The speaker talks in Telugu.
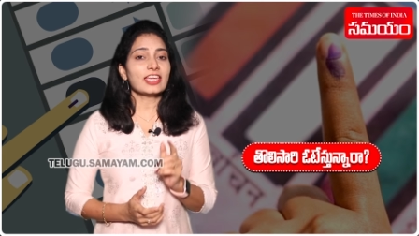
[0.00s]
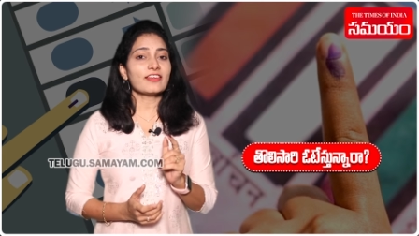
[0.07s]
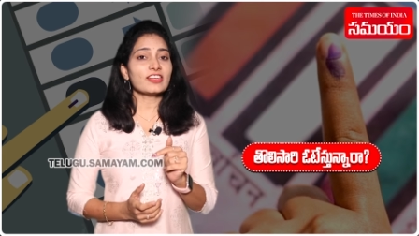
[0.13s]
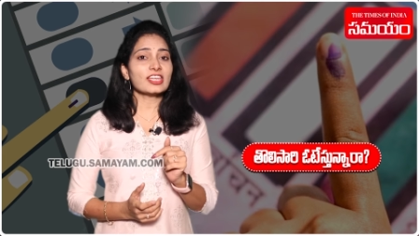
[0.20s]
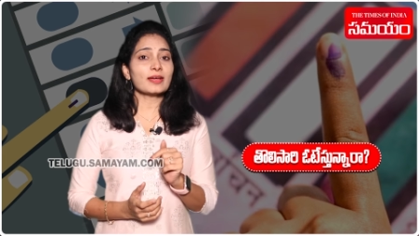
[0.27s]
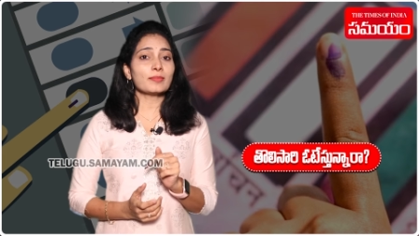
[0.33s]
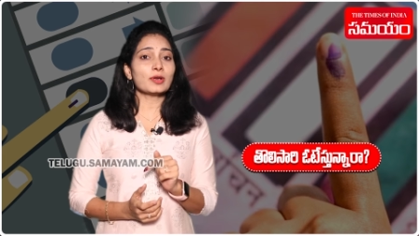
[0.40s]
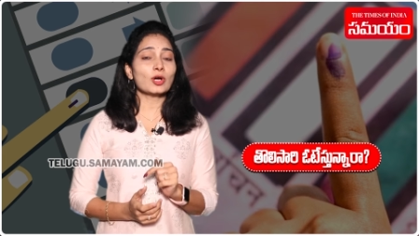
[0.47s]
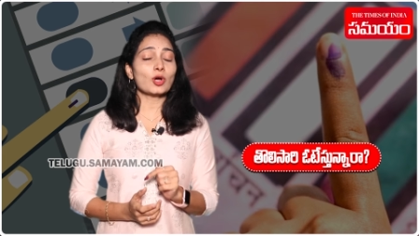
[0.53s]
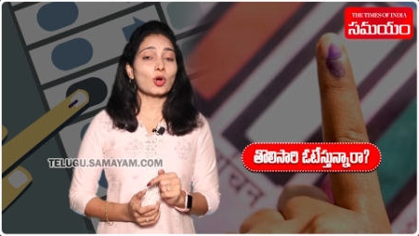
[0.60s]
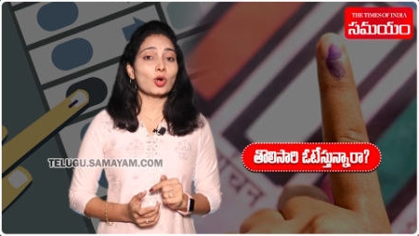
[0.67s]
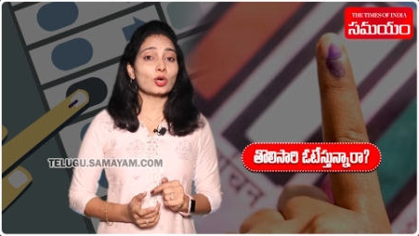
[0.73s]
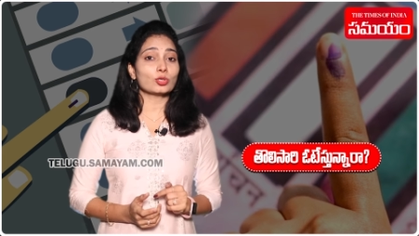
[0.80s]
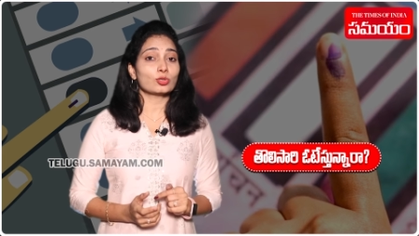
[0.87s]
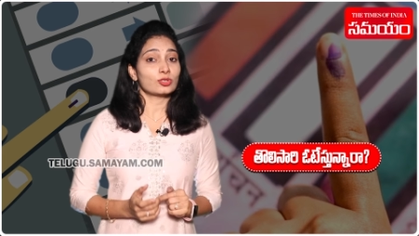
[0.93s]
ఈవీఎంలో
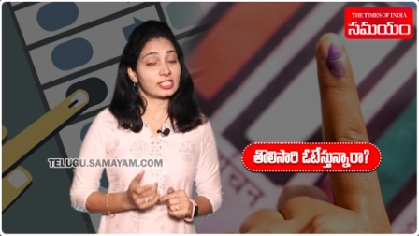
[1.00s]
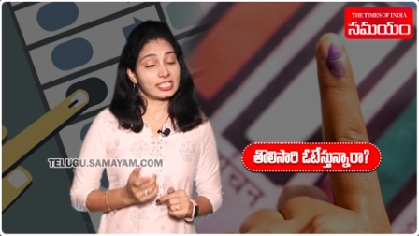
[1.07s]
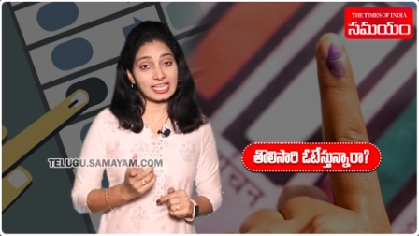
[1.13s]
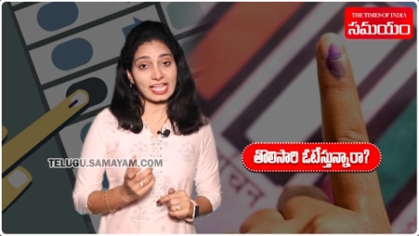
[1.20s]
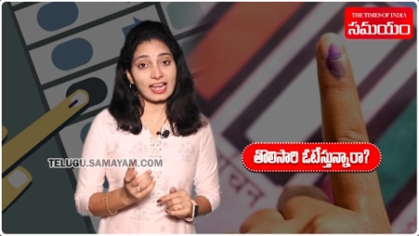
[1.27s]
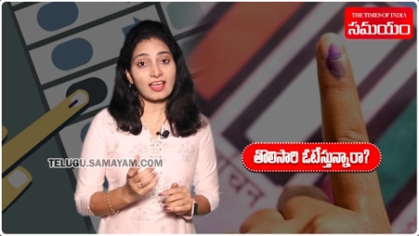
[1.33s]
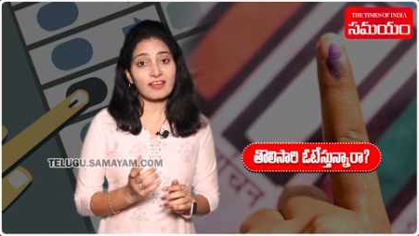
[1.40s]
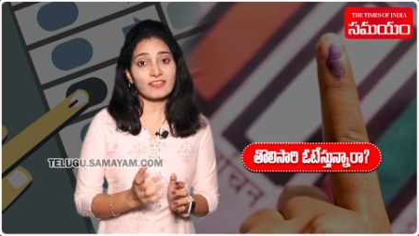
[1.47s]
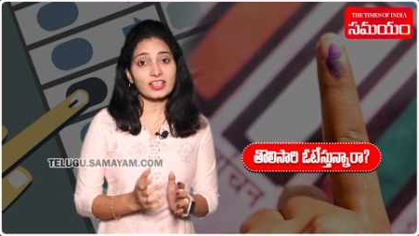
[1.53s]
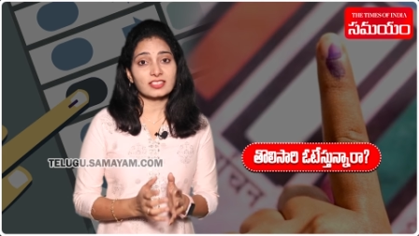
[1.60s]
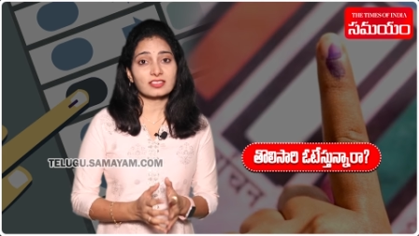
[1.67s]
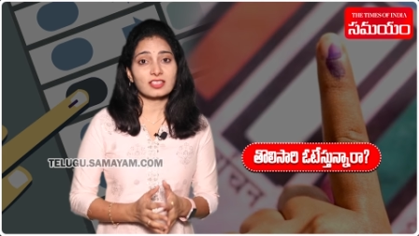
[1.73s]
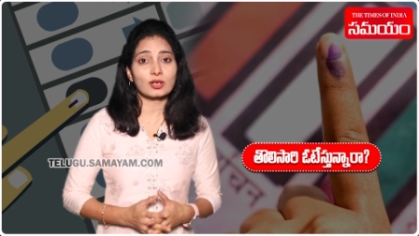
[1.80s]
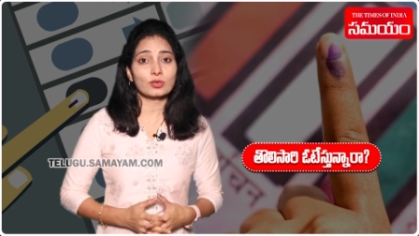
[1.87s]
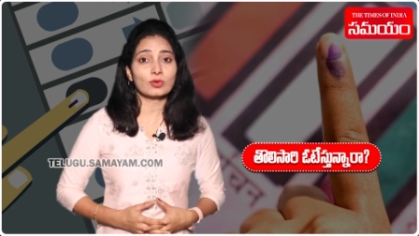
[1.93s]
ఓటు ఎలా
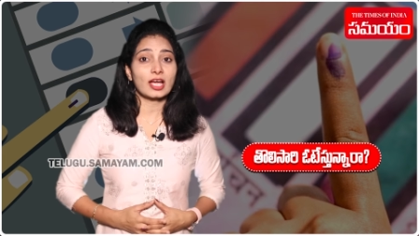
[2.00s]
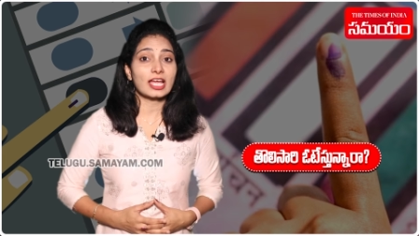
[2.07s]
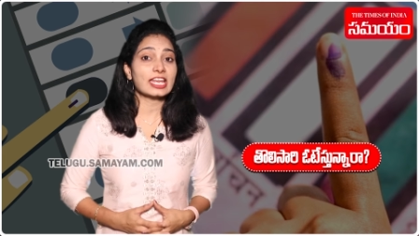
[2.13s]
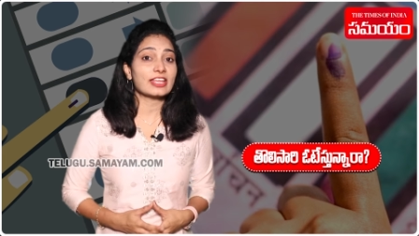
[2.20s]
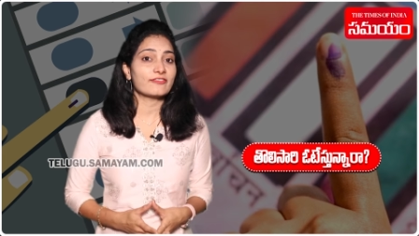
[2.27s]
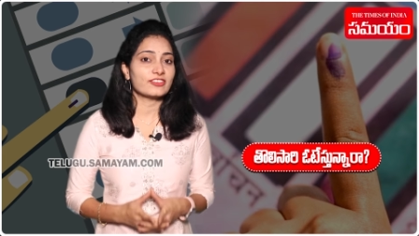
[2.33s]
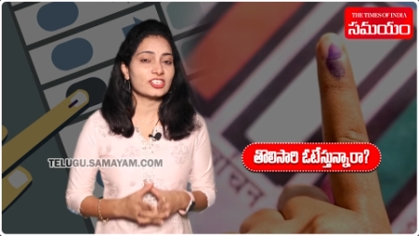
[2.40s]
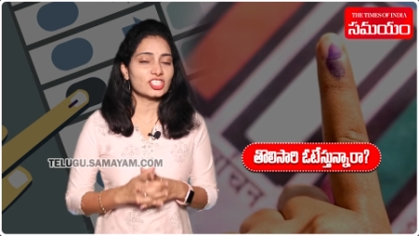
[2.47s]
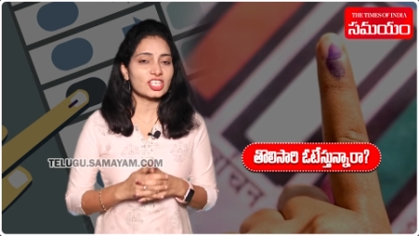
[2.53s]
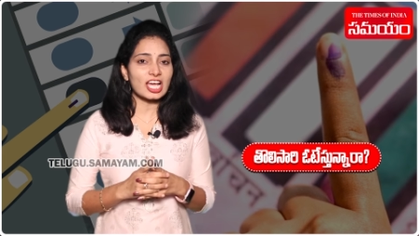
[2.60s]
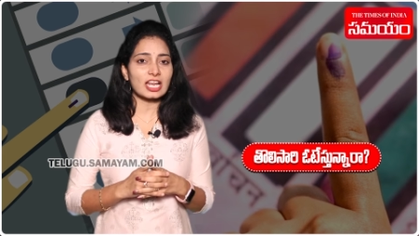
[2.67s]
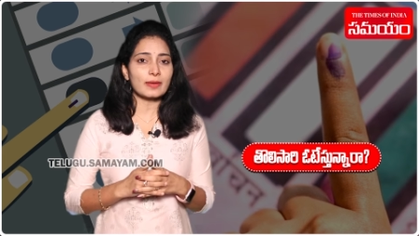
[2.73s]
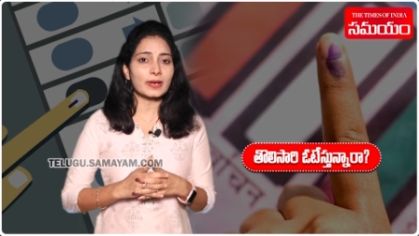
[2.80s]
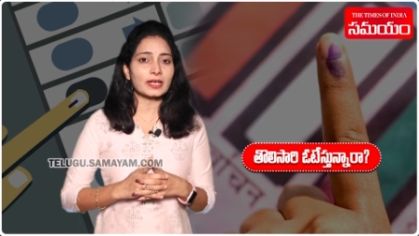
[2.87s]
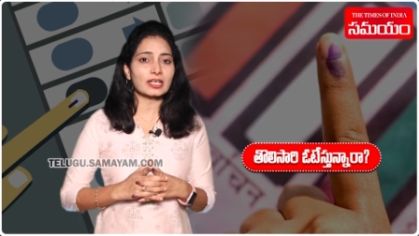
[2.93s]
వేస్తారు అనే
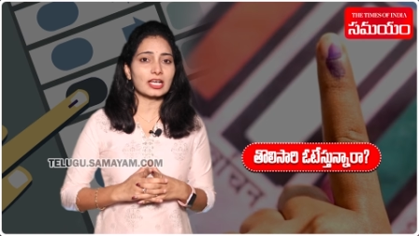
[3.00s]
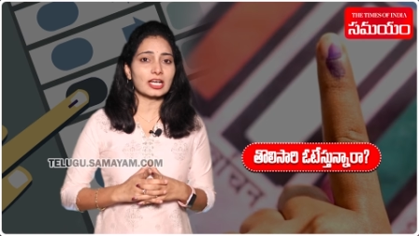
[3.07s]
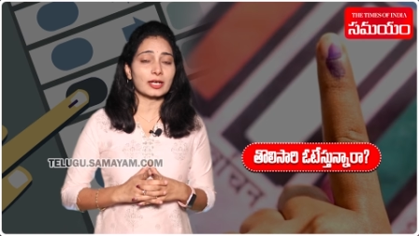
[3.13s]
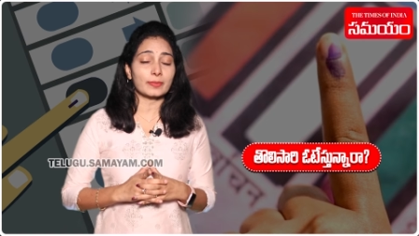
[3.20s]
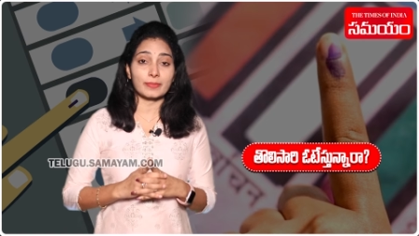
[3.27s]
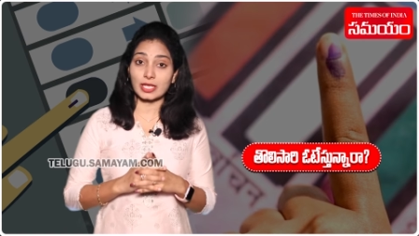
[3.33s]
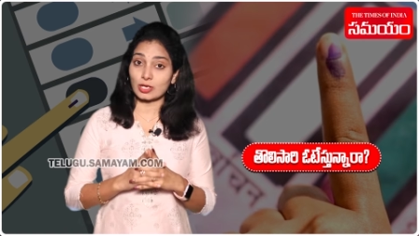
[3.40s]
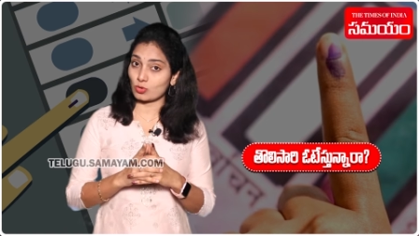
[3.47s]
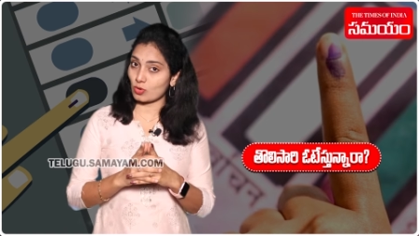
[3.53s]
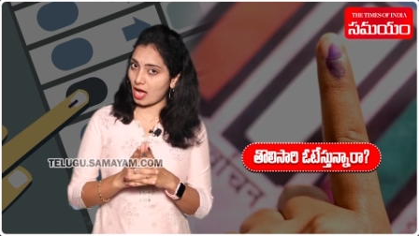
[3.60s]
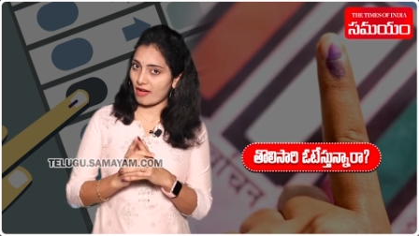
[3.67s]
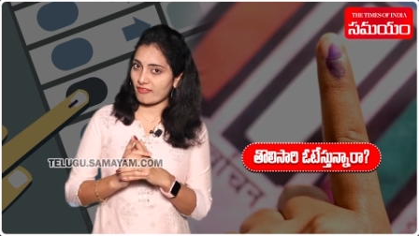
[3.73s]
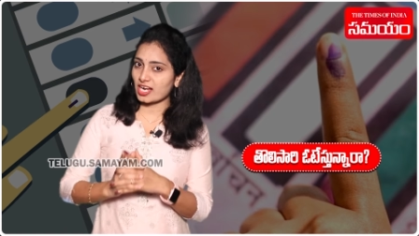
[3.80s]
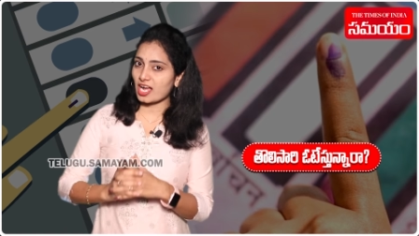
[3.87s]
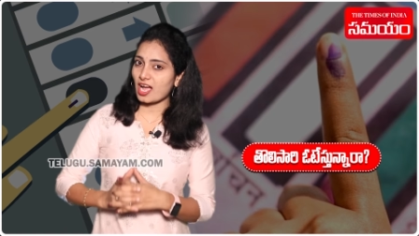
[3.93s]
విషయాల పట్ల మీకు
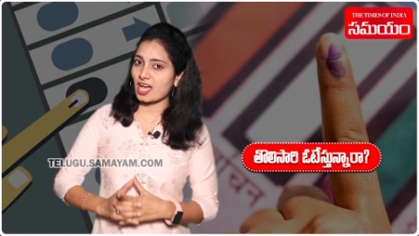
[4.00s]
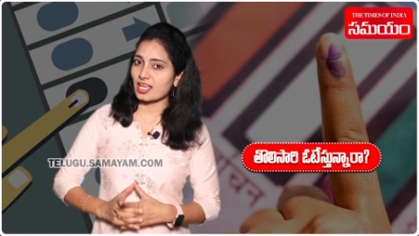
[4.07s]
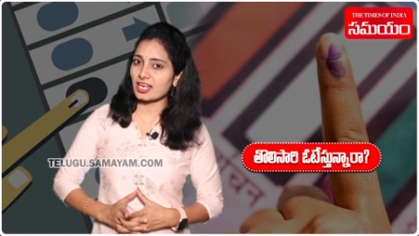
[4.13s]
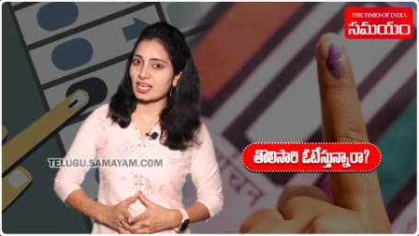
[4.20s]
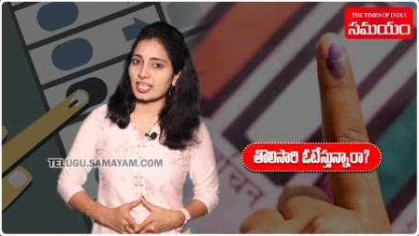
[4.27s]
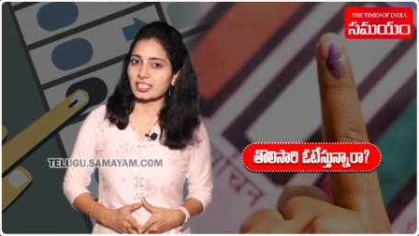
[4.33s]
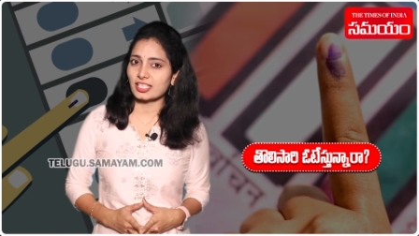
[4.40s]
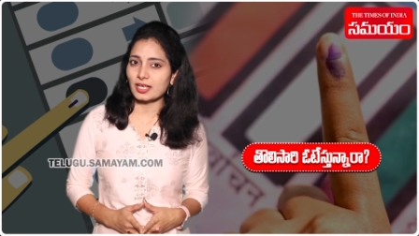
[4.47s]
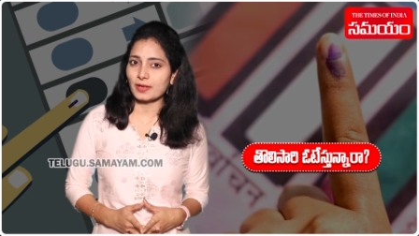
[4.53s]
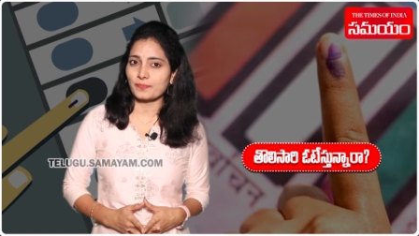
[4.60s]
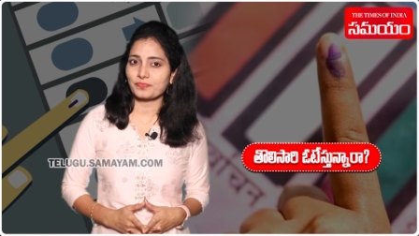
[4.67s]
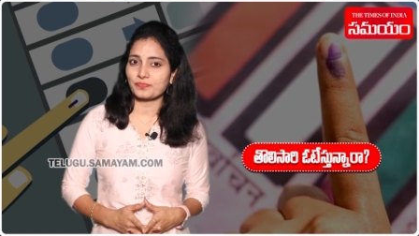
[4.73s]
అవగాహన లేదా